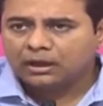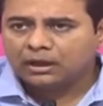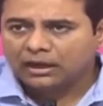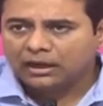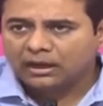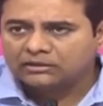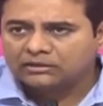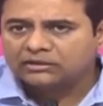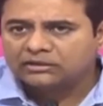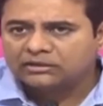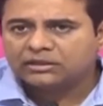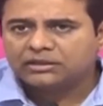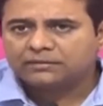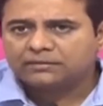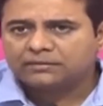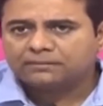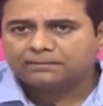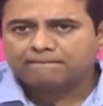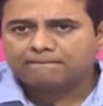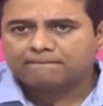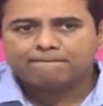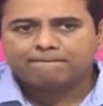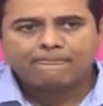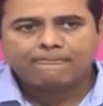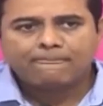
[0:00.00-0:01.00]
అయితే
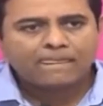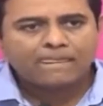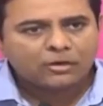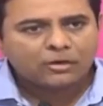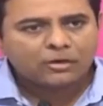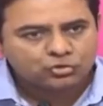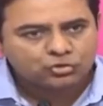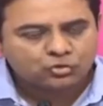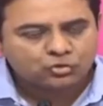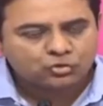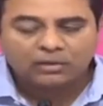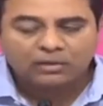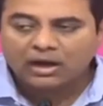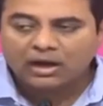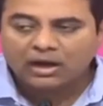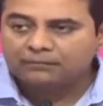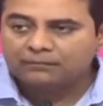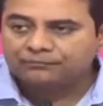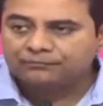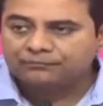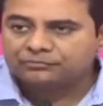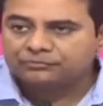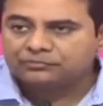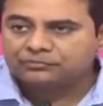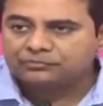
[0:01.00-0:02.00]
జుమ్లా
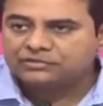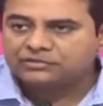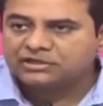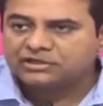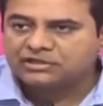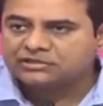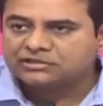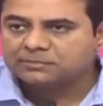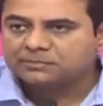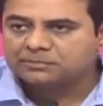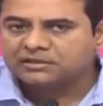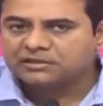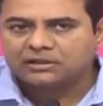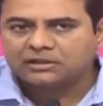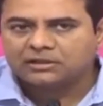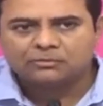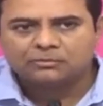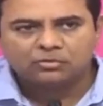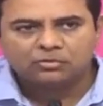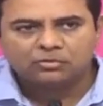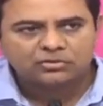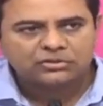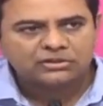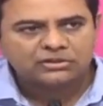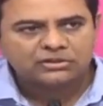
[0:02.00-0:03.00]
చేసి ప్రజల్ని
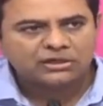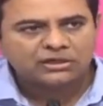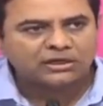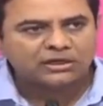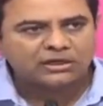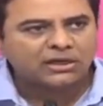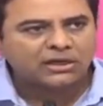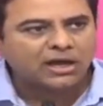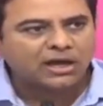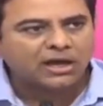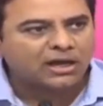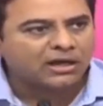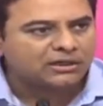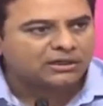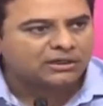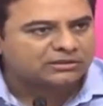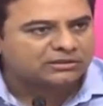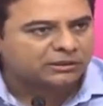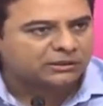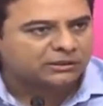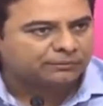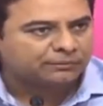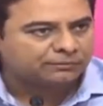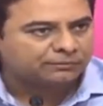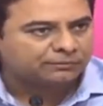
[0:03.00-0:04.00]
మోసం చేయడం గారడీ
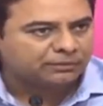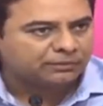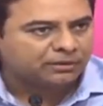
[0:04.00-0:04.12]
చేయడం